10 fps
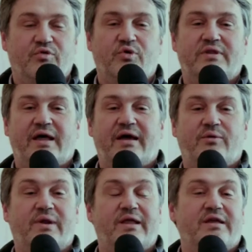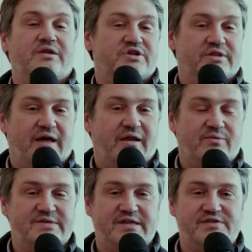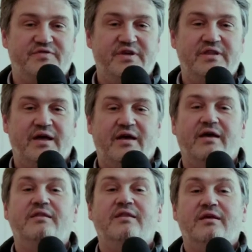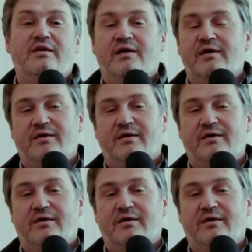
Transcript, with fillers: volontà è quella di accettare questa sfida e di